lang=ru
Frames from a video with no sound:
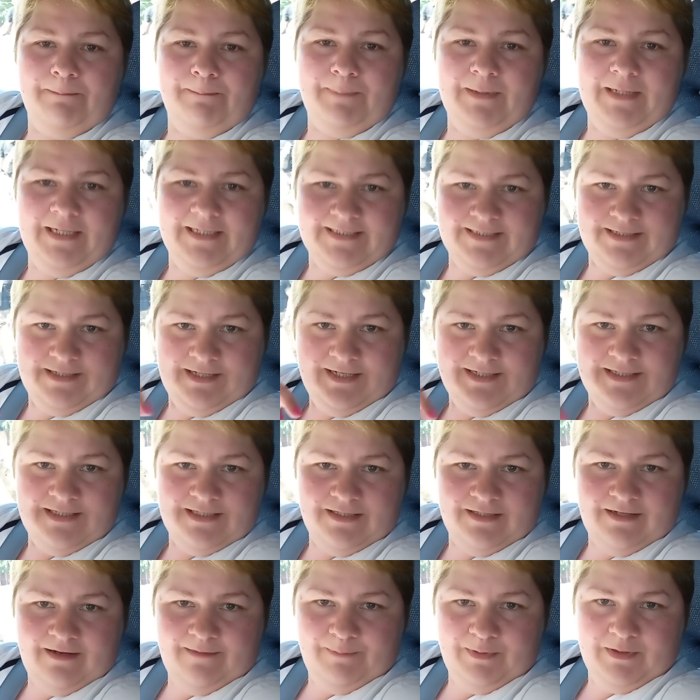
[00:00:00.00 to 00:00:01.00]
плед с
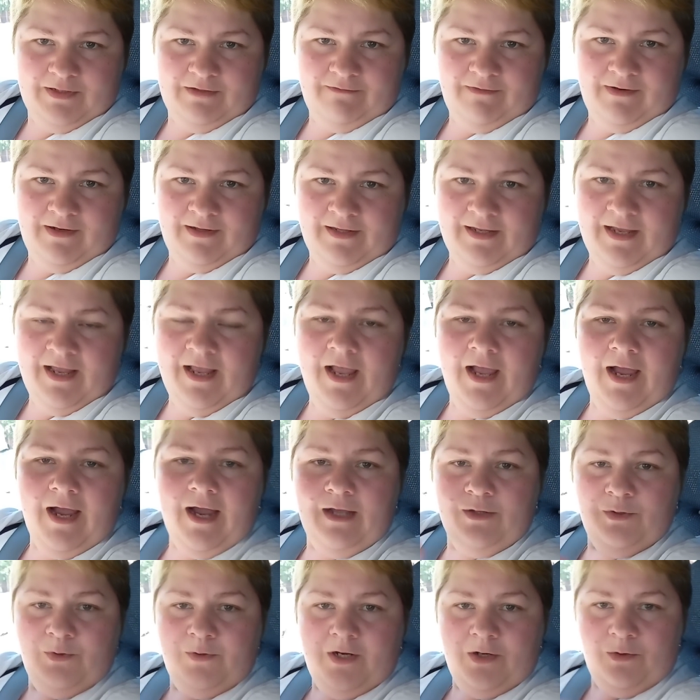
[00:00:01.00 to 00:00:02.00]
кресла, да, покрывало,
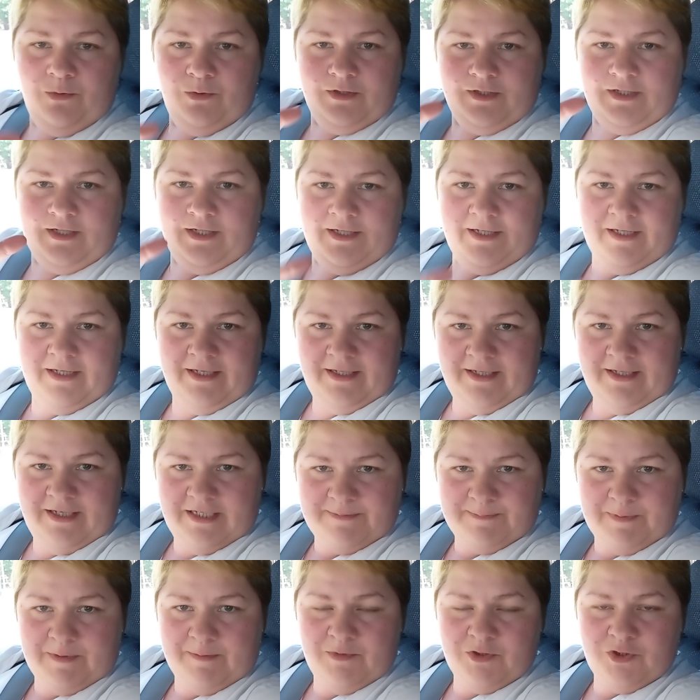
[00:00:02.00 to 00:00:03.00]
оно короткое, и
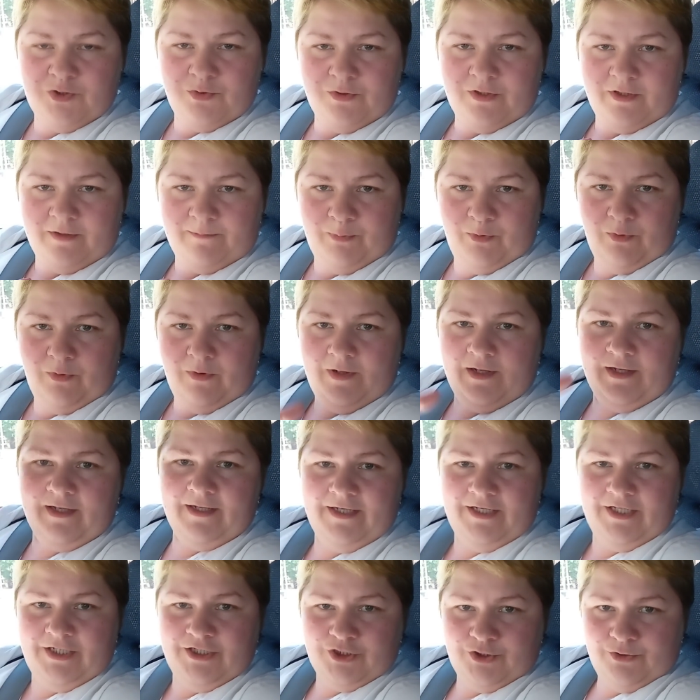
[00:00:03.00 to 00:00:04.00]
есть промежуток пола,
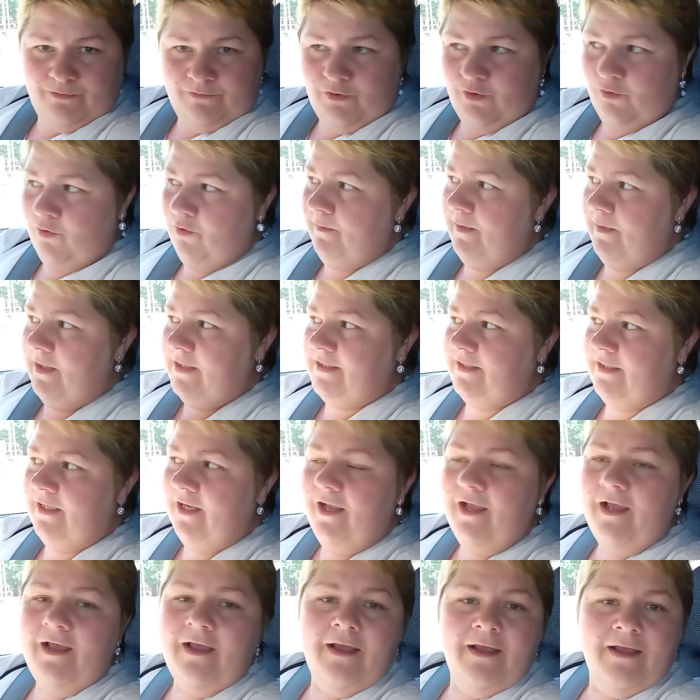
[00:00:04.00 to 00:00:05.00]
и еще в другом месте.
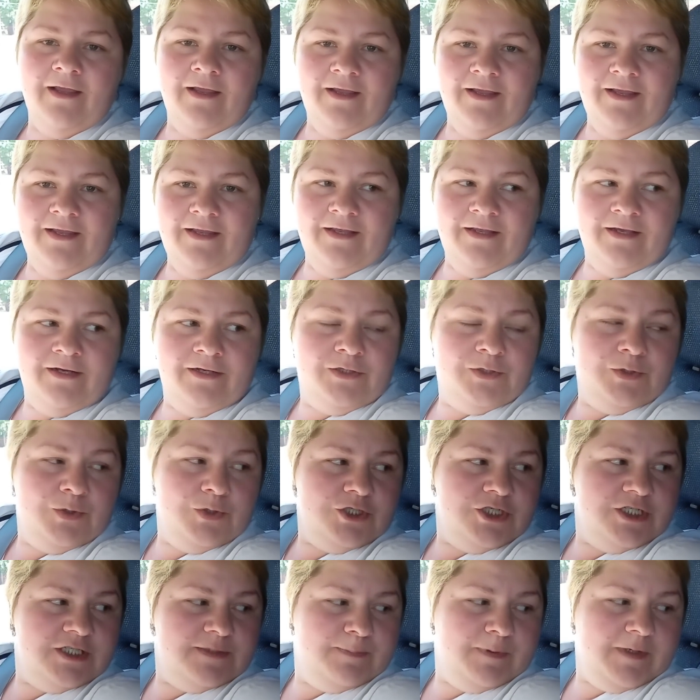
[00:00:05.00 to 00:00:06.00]
И
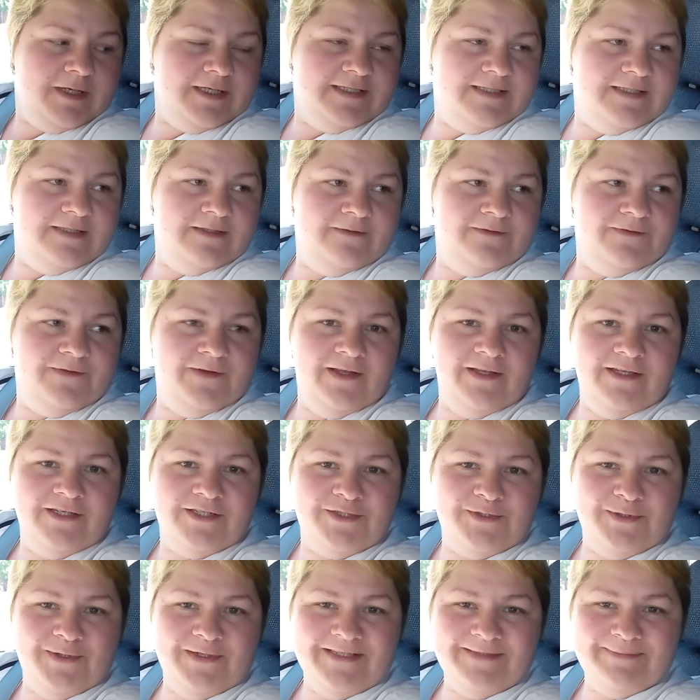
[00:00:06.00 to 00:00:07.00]
кто же спросил, Федя,
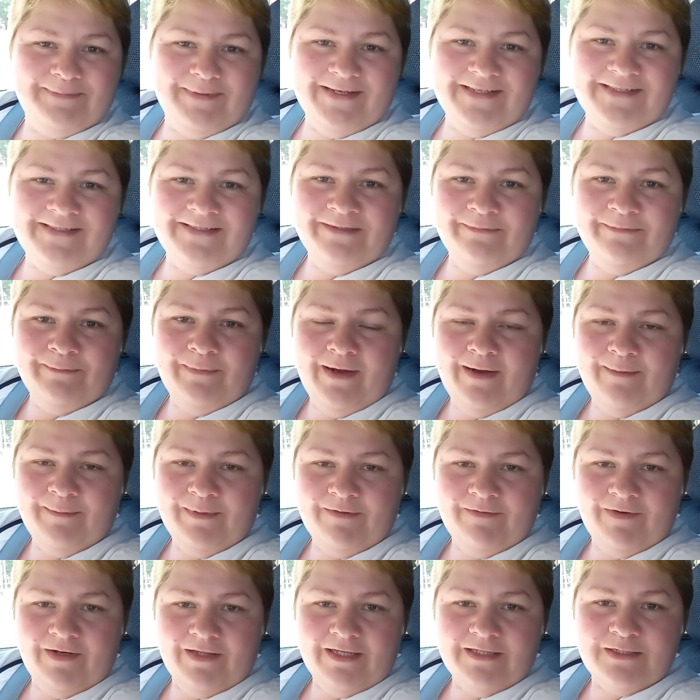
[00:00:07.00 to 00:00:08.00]
что ли, спросил, мам,
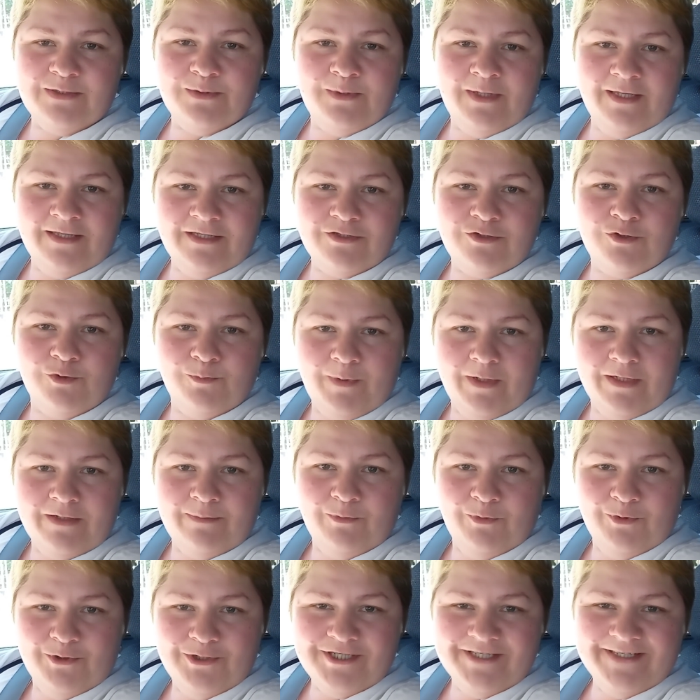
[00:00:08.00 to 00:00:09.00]
говорит, а сюда
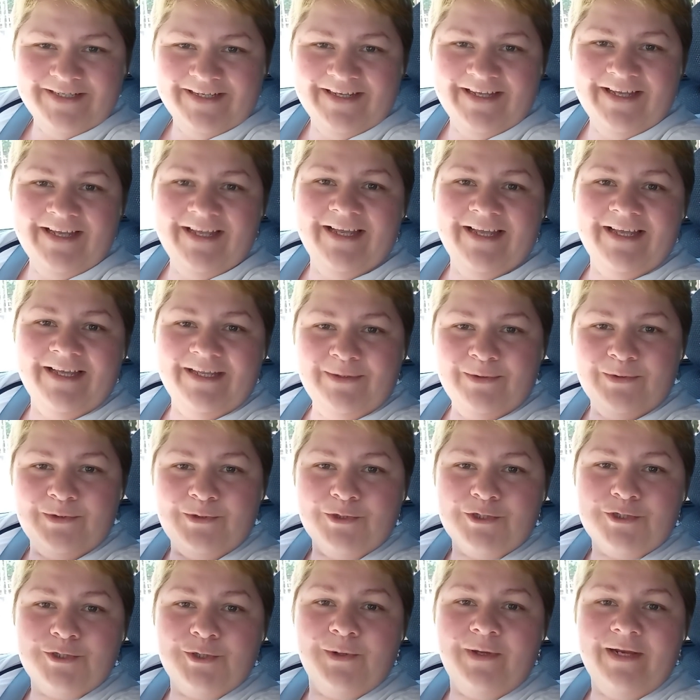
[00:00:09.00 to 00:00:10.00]
наступать можно? Ну,
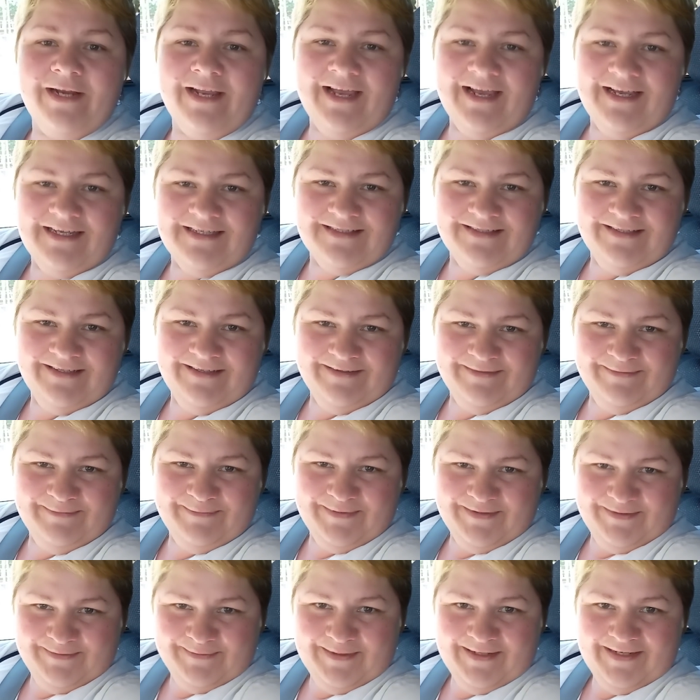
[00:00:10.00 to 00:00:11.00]
то, что грязно,
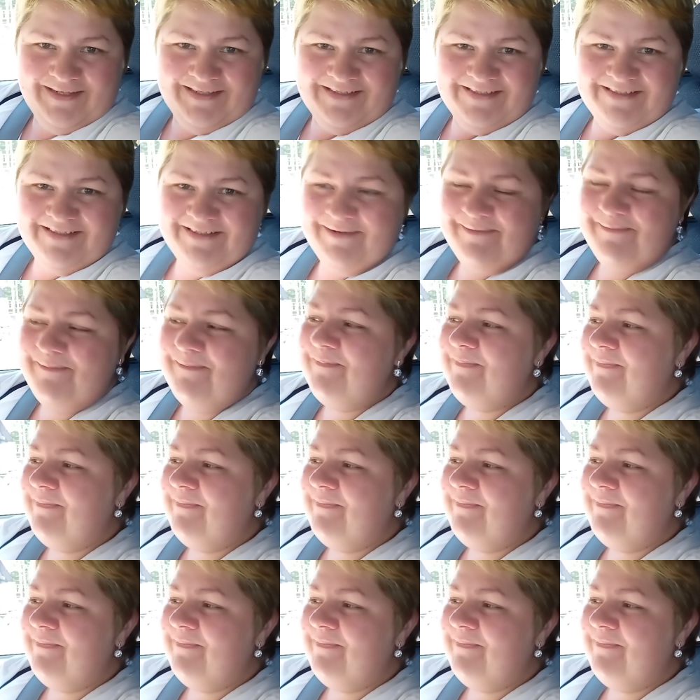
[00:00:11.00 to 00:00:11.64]
понимаете?